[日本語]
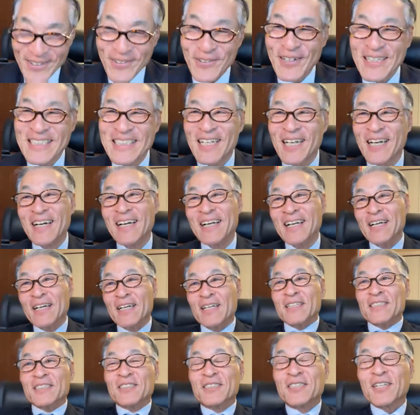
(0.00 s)
これさ、
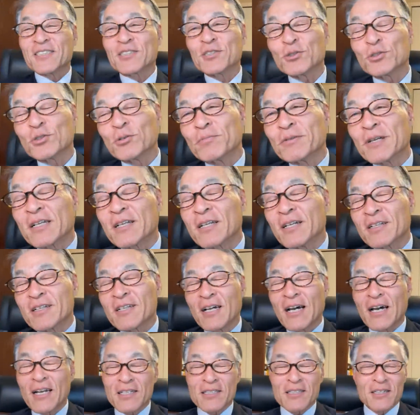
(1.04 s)
じゃあちょっと
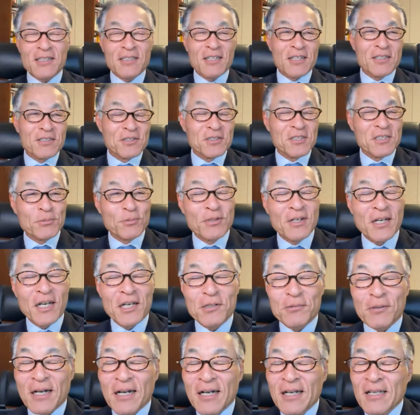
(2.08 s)
あなたに対して質問変え
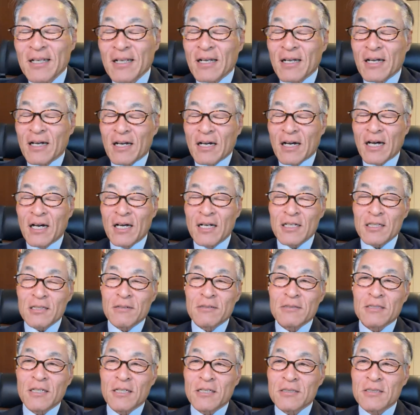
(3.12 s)
るわ。あな
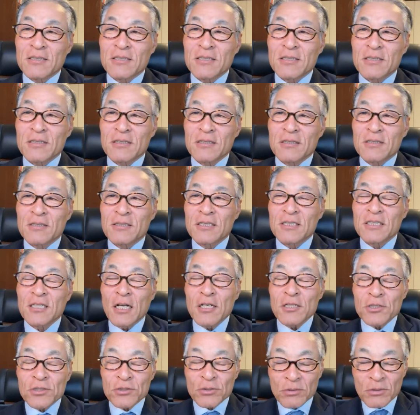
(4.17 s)
たはさ、
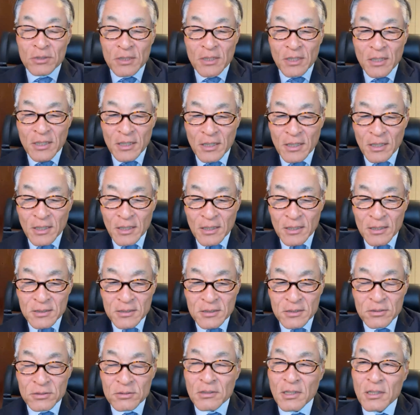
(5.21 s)
最初から
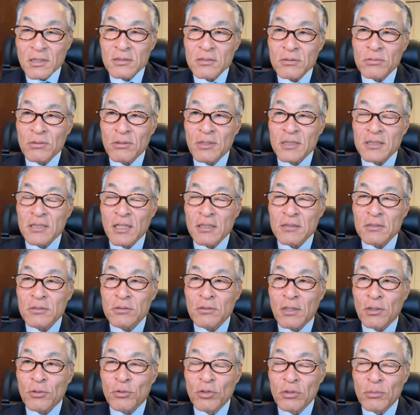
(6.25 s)
数学とか算数
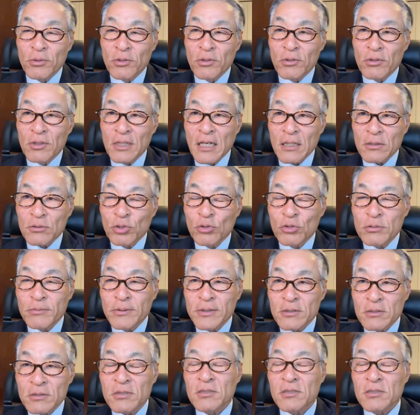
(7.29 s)
とか、こういうものが特別好